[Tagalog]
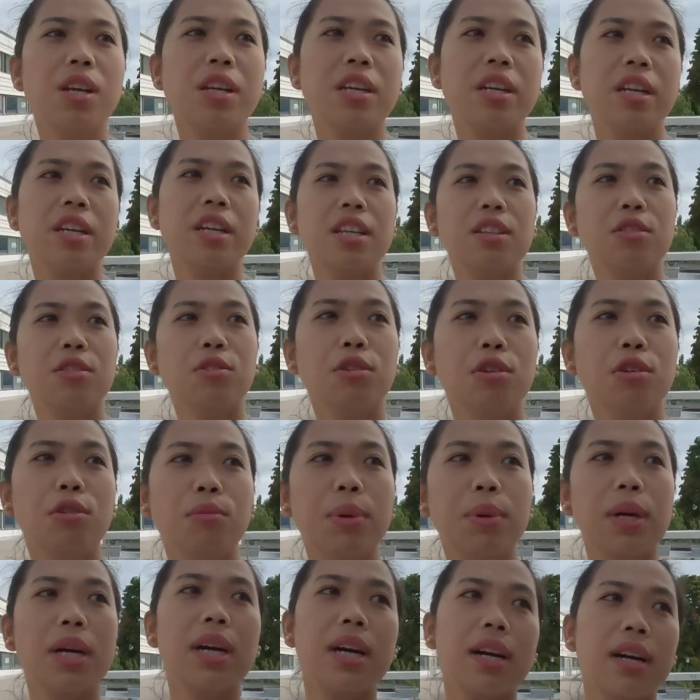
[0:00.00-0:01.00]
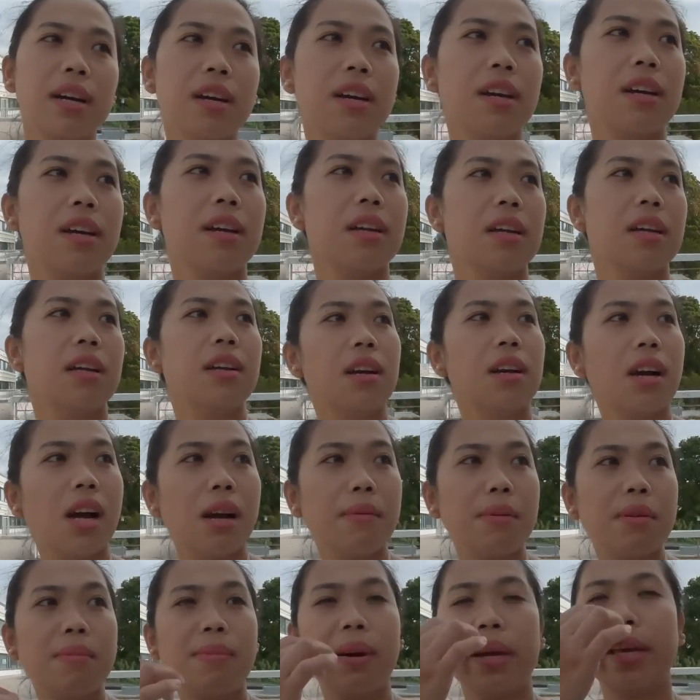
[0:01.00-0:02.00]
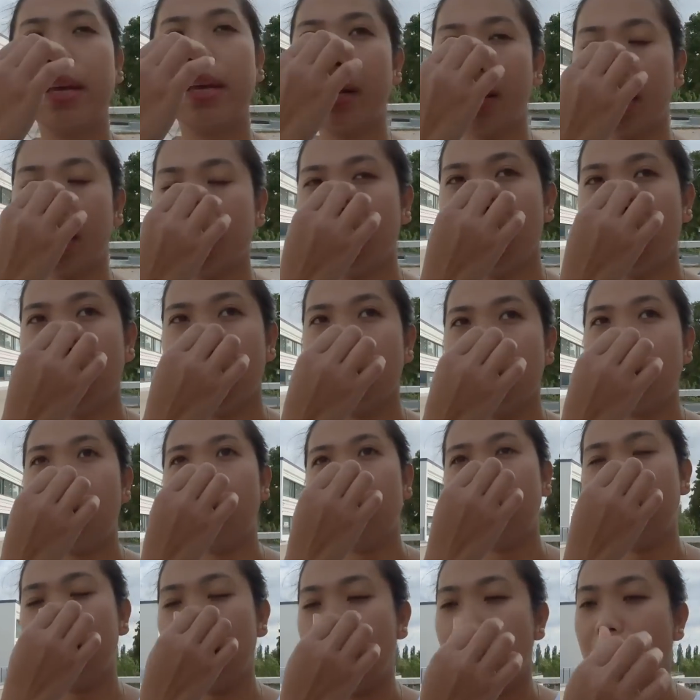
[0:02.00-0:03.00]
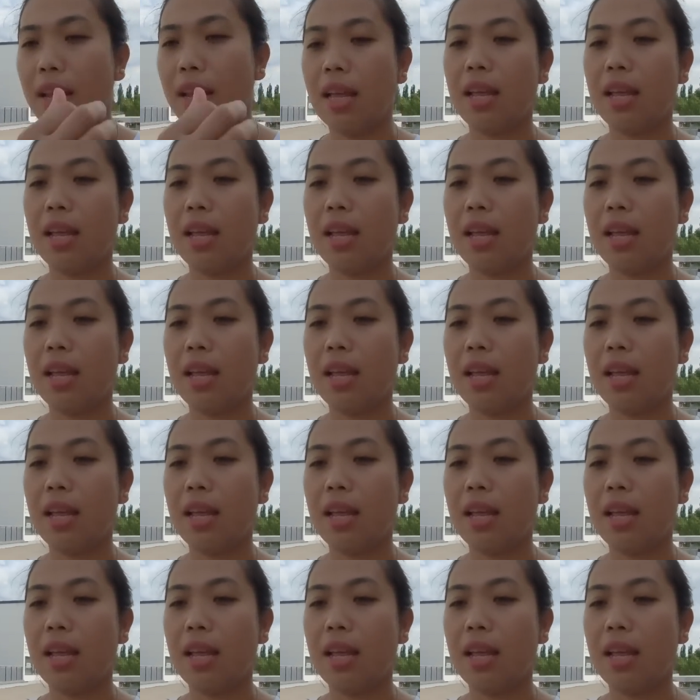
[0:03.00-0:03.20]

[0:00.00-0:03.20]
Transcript: Wala na dito yung mga kababayan nating lah